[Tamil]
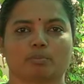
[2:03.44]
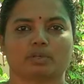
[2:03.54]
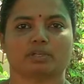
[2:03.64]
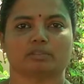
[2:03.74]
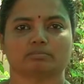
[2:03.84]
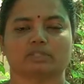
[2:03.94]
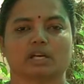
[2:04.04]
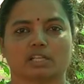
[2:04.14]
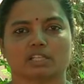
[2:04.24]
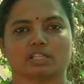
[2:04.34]
ரொம்ப
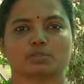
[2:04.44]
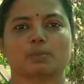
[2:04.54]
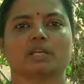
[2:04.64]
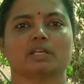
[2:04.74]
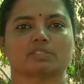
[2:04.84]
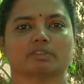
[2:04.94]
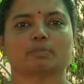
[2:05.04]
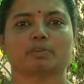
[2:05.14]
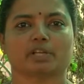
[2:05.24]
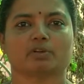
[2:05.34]
அது அந்த ஸ்வீட்னஸ்
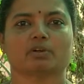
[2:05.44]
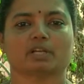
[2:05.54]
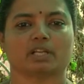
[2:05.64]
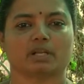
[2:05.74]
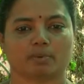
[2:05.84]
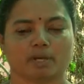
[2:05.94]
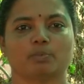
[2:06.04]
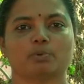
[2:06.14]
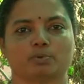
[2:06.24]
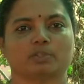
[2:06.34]
வந்து பிடிக்குங்கிறதுனால
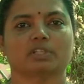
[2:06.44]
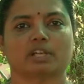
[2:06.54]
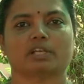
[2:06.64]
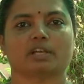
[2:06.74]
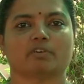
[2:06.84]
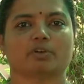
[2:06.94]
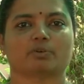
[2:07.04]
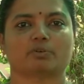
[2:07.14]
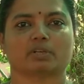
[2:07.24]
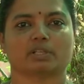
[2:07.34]
மண்புழு வந்து நிறைய
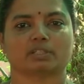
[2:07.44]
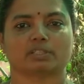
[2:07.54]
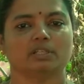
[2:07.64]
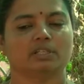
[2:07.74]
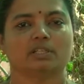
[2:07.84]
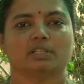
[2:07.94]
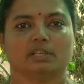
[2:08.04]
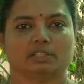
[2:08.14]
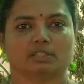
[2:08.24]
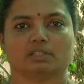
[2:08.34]
வருங்கிறதுக்கு
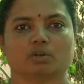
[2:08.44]
அந்த